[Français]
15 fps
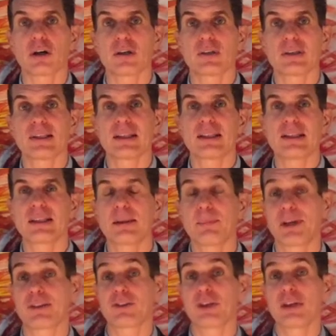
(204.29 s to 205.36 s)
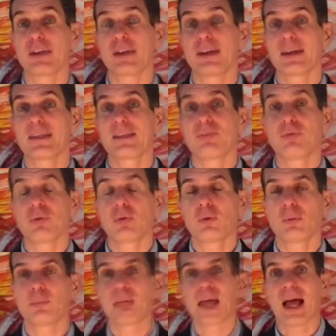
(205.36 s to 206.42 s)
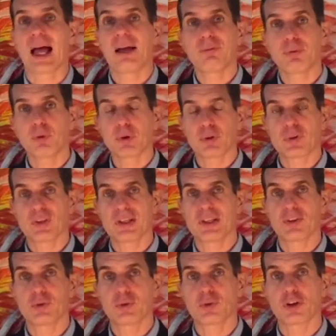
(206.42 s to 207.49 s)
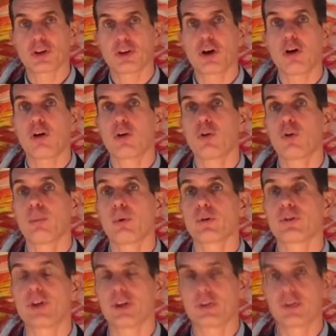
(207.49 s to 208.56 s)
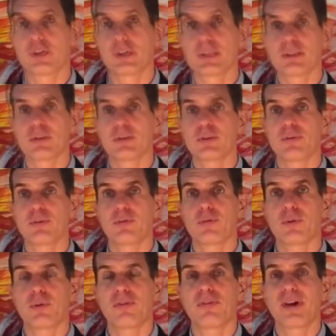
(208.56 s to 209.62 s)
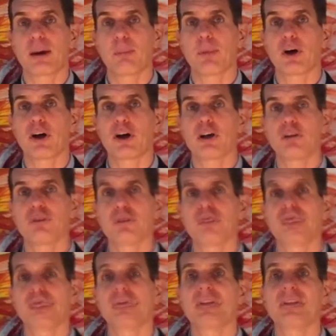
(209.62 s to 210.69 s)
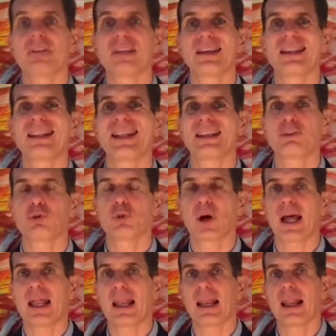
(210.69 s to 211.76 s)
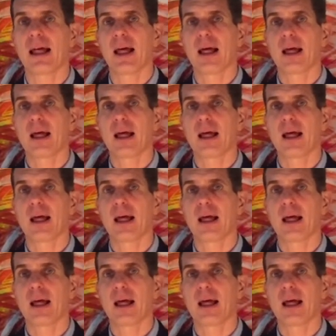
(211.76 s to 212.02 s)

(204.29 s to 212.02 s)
c'est-à-dire des personnes qui vont influencer les autres dans le bon sens, qui vont faire preuve d'autorité naturelle.